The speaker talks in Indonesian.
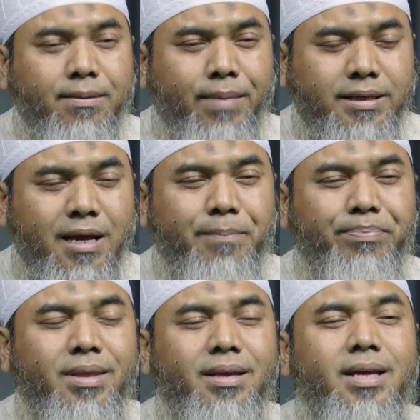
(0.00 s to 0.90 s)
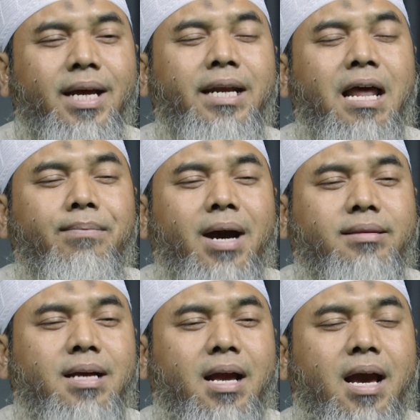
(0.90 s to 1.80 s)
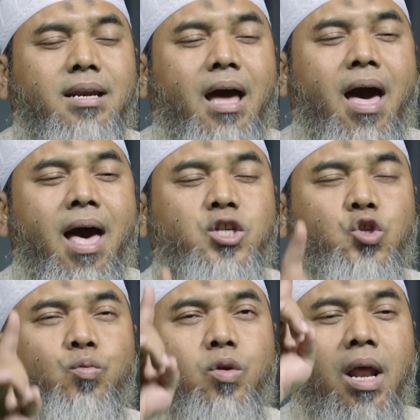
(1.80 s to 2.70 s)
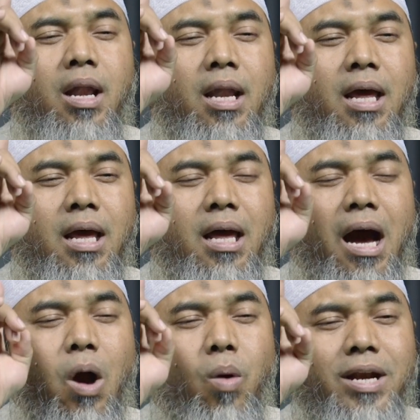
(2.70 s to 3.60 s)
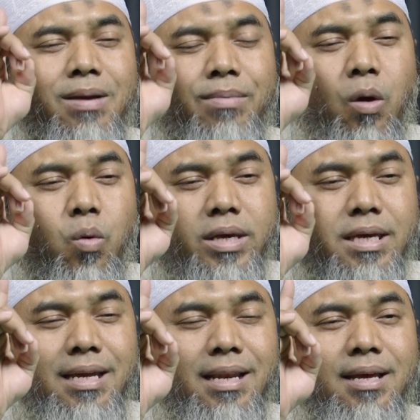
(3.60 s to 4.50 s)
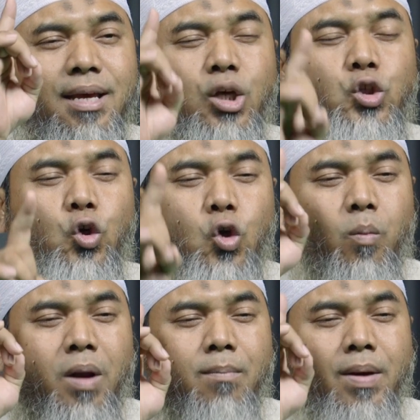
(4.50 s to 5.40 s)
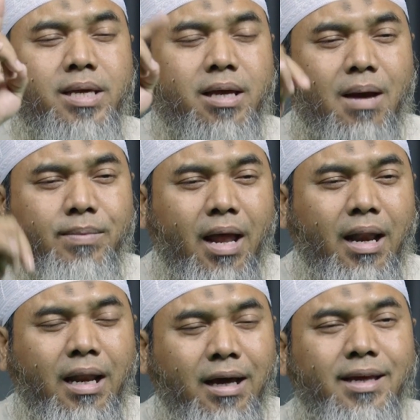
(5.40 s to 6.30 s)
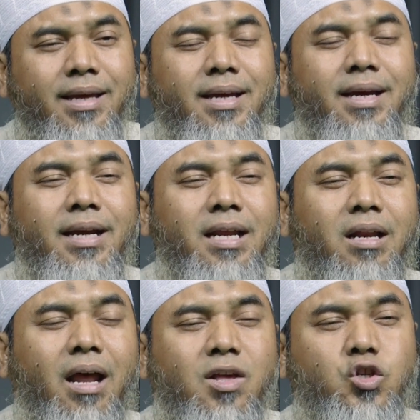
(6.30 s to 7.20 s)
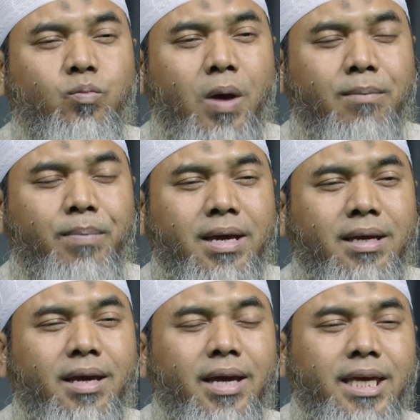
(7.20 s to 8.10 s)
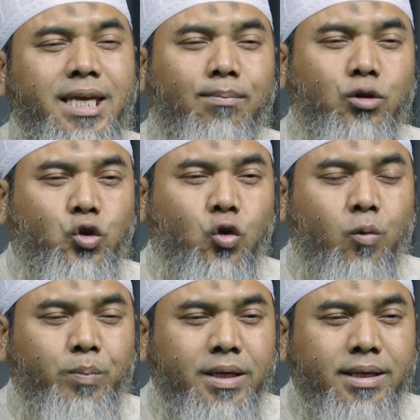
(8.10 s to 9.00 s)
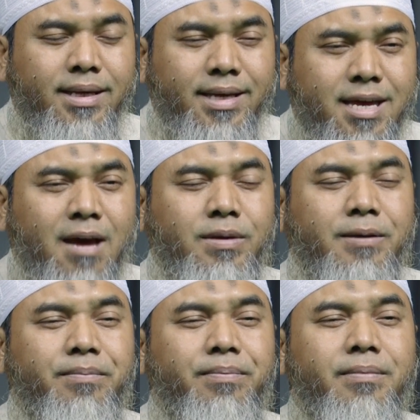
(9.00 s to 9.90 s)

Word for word: imannya dan mengatakan hasbunallah wa ni'mal wakil. Cukuplah bagi kami Allah dan Allah sebaik-baik yang mencukupi kami.